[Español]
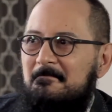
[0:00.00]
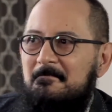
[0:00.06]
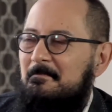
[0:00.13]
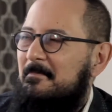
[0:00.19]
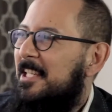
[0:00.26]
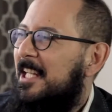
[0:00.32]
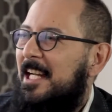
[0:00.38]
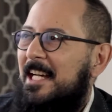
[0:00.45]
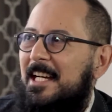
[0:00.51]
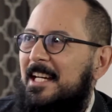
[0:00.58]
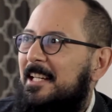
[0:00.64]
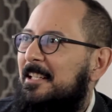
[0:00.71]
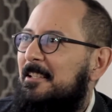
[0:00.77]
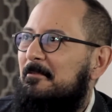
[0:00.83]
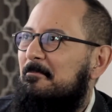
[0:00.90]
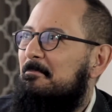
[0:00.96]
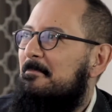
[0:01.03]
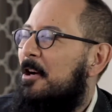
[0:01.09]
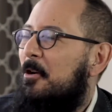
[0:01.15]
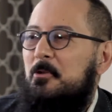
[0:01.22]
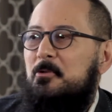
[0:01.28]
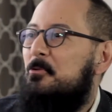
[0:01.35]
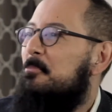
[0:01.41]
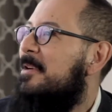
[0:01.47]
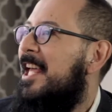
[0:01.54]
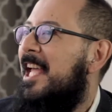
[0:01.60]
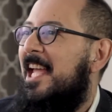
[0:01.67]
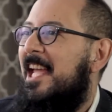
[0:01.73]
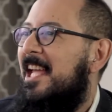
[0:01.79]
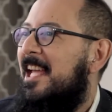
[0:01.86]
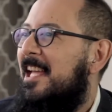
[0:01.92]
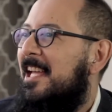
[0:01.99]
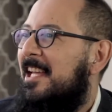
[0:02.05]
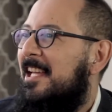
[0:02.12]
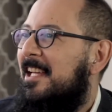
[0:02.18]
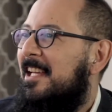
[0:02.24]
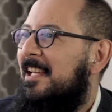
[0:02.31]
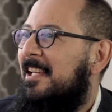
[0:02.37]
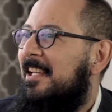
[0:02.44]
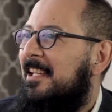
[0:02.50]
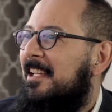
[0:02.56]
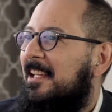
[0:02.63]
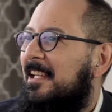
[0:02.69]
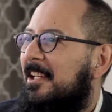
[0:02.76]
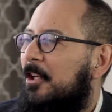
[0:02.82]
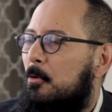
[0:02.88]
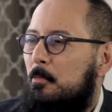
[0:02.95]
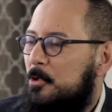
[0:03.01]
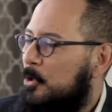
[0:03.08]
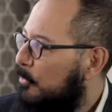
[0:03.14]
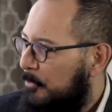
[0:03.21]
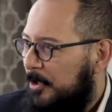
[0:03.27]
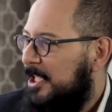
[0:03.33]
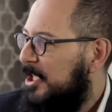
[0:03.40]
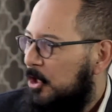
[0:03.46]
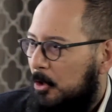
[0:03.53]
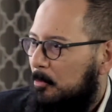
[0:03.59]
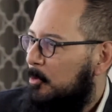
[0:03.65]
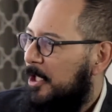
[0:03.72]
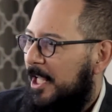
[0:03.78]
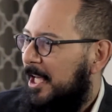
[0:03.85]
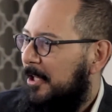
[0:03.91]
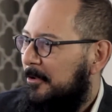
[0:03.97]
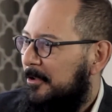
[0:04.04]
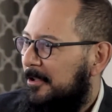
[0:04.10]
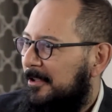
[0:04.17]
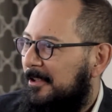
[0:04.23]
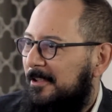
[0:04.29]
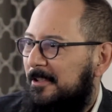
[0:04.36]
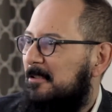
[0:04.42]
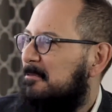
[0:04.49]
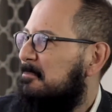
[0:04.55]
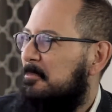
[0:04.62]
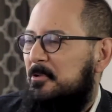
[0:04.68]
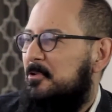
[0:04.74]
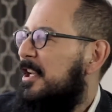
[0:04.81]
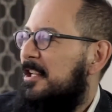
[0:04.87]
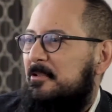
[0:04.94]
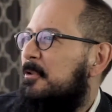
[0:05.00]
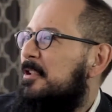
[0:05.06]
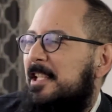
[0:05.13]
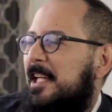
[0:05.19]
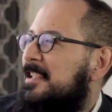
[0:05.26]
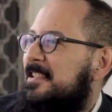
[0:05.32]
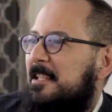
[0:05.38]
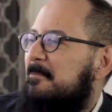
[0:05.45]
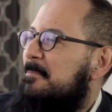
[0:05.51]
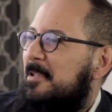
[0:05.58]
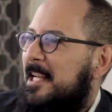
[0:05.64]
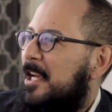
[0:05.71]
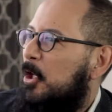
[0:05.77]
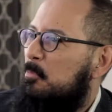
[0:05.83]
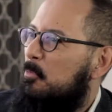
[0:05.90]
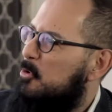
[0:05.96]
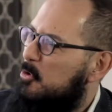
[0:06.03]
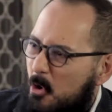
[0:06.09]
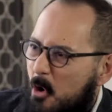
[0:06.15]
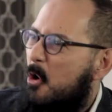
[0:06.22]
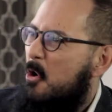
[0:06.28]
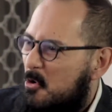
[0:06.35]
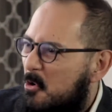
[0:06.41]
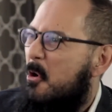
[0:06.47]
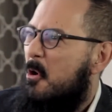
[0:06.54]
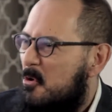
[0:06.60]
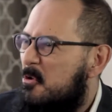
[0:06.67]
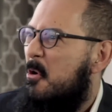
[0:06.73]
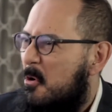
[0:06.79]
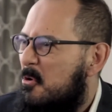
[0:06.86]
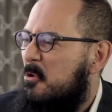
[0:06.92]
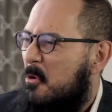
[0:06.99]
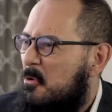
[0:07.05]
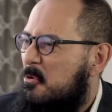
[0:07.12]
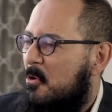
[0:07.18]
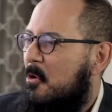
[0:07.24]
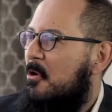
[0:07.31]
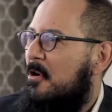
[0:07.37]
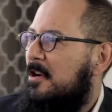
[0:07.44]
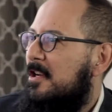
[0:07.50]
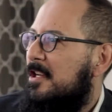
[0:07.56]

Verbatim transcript: Mira, me acostumbré. Y como yo fui niño boleado, pues te das cuenta que siempre era como no, no, no, no, no.